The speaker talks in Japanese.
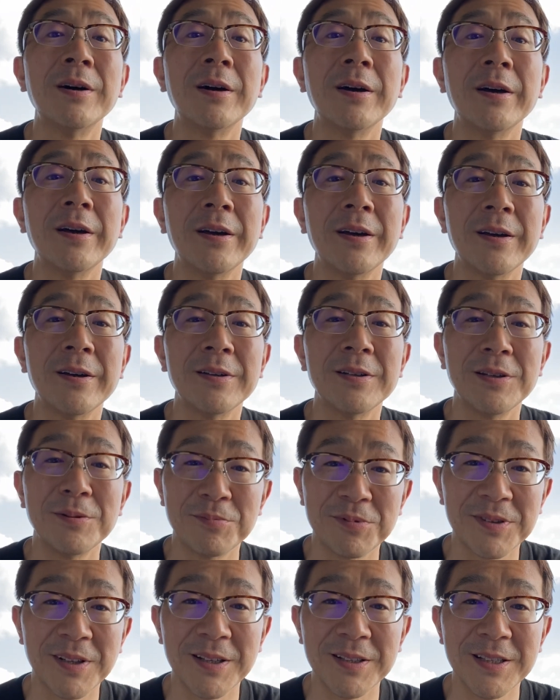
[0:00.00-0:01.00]
妊
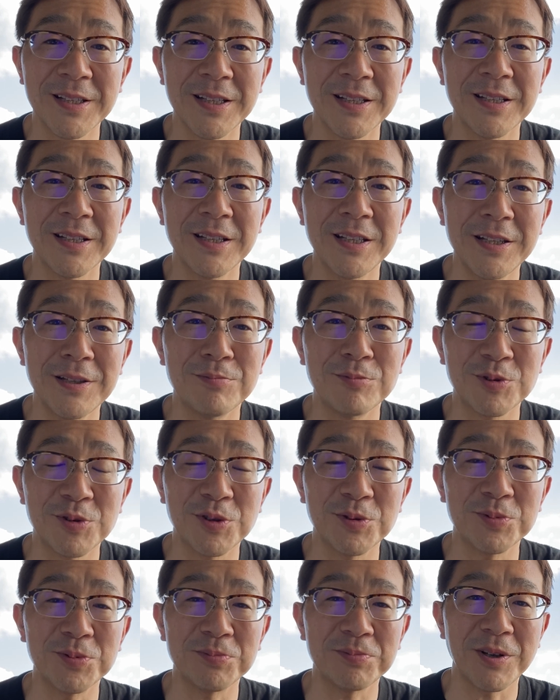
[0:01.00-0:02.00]
婦さんにいい無
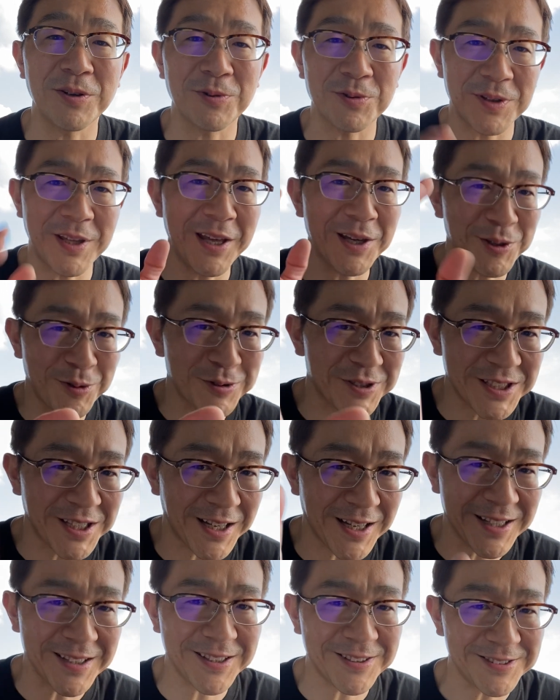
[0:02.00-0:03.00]
痛分娩を提供して
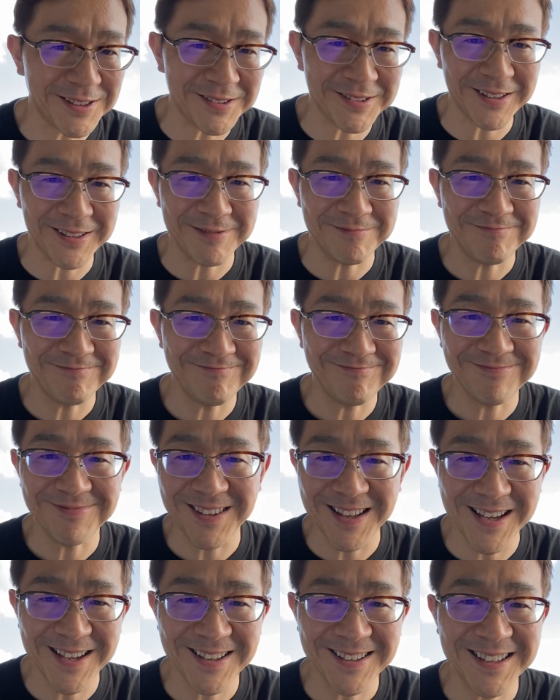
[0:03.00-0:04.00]
あげてください
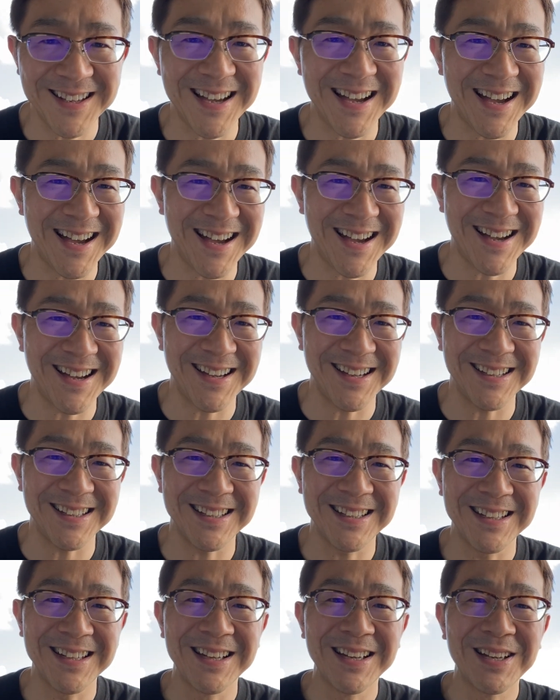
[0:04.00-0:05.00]
ね。はい、
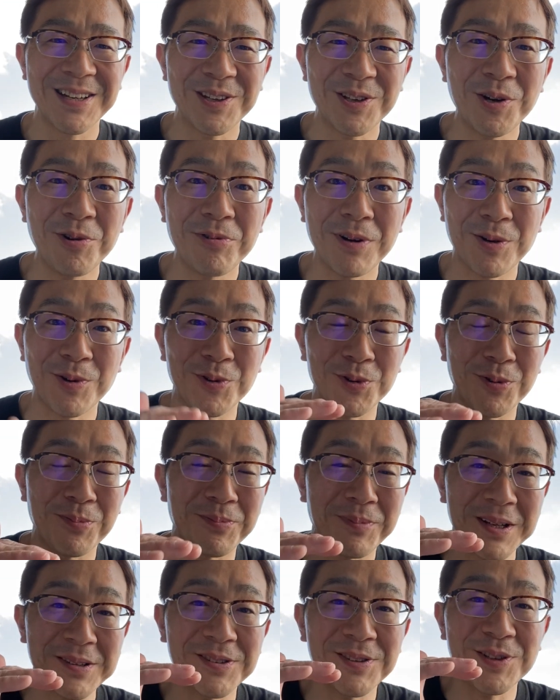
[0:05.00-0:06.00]
今日はこの
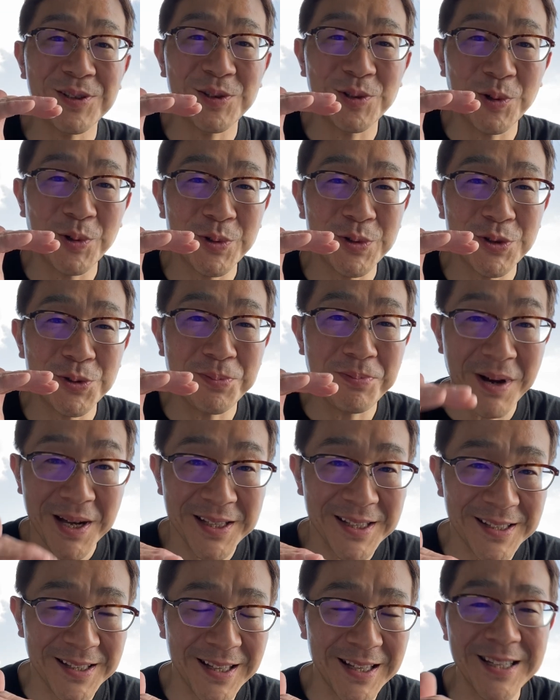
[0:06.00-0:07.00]
麻酔導入ま
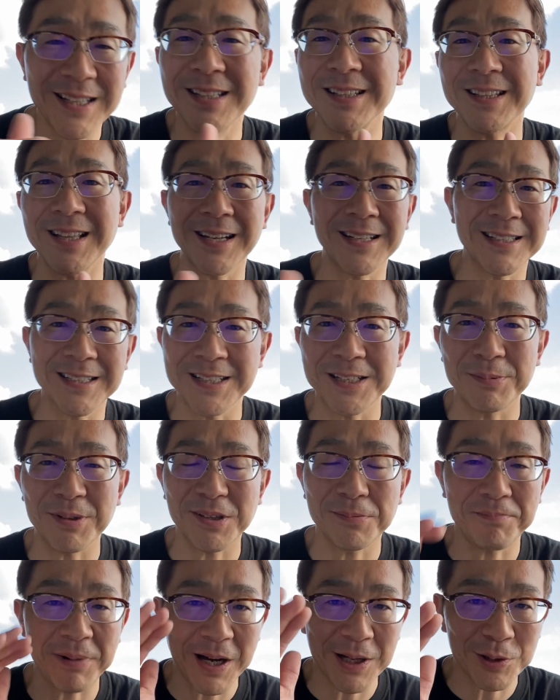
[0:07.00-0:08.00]
でで一旦切りま
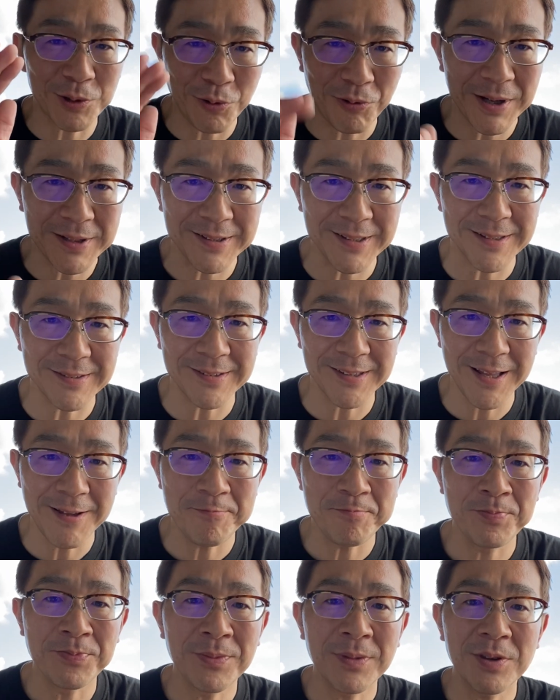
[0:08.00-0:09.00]
す。パート1ですね。
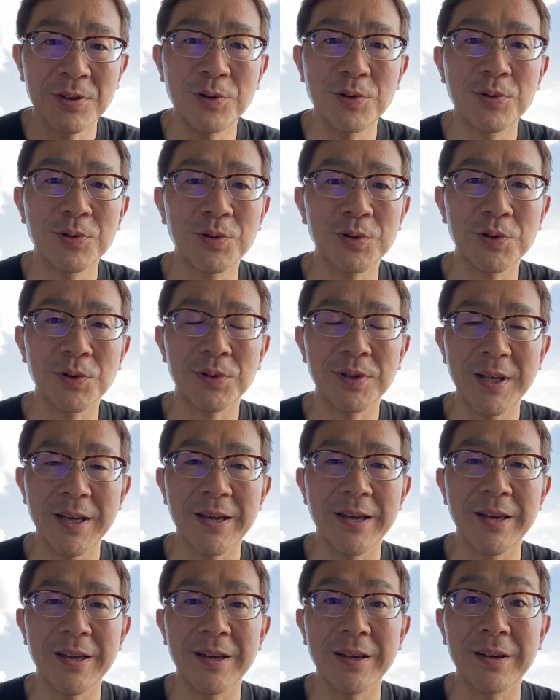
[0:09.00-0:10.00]
ということ
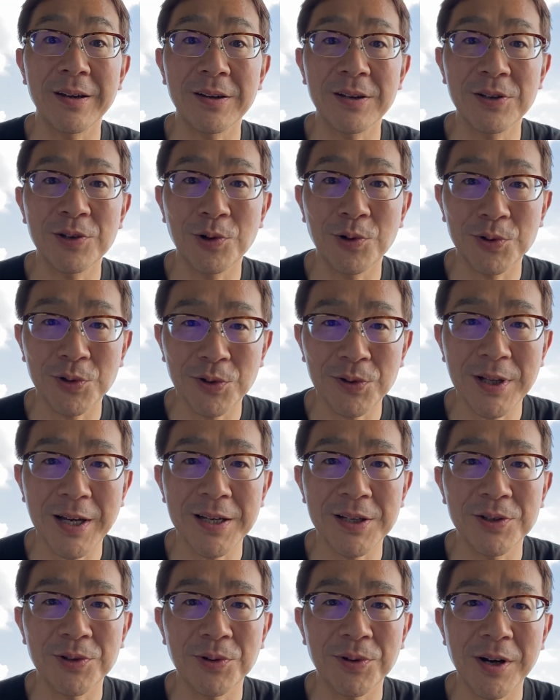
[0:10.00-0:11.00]
で、今日の
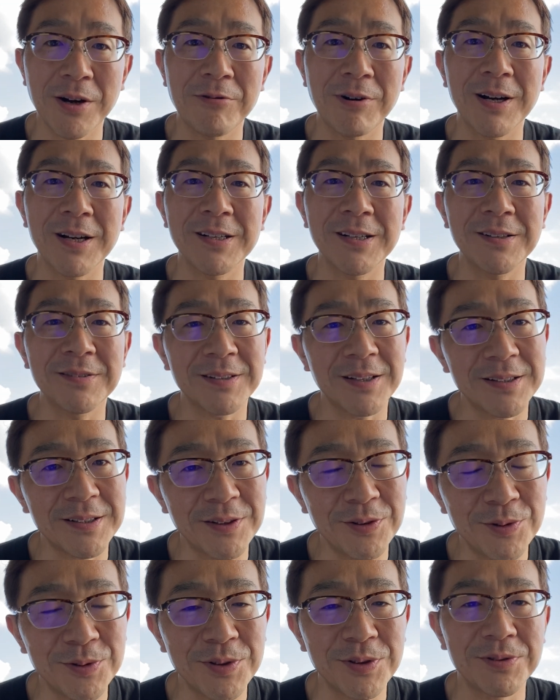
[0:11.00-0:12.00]
内容が分かりやすかった
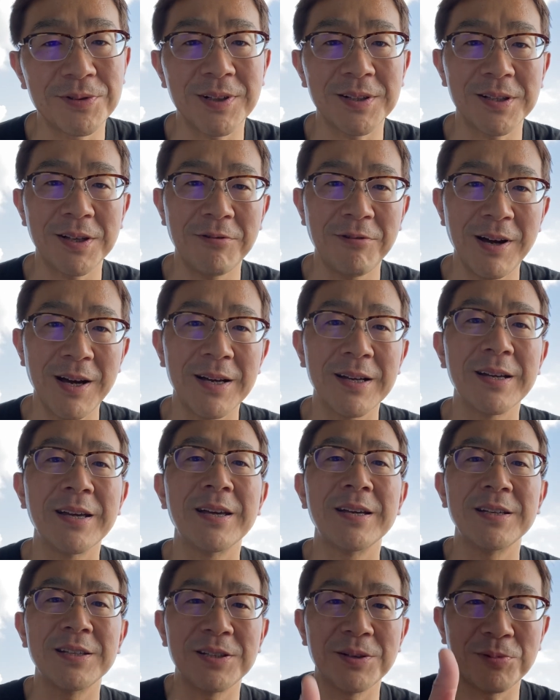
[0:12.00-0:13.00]
よという方は、い
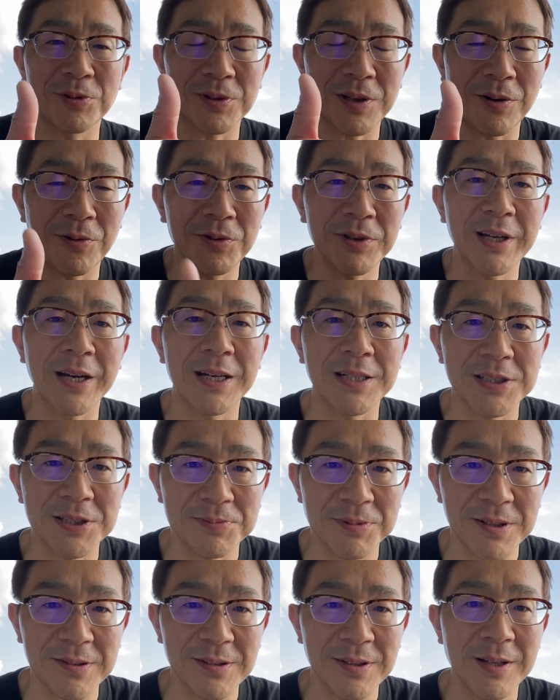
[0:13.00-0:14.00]
いねボタンをお願いし
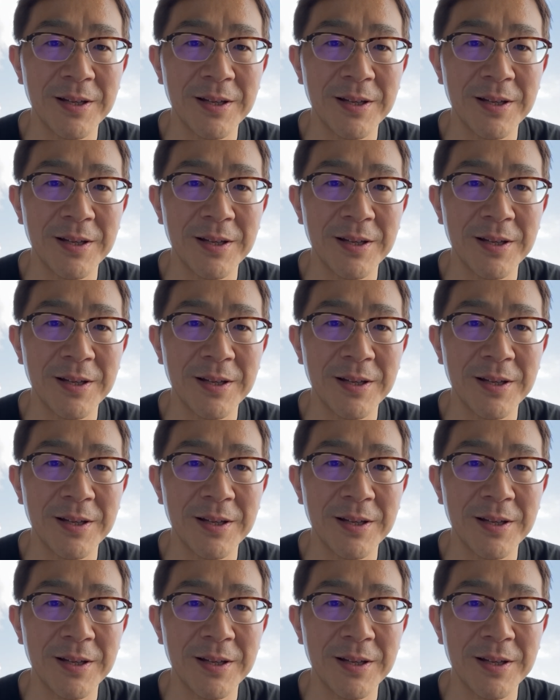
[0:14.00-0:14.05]
ます。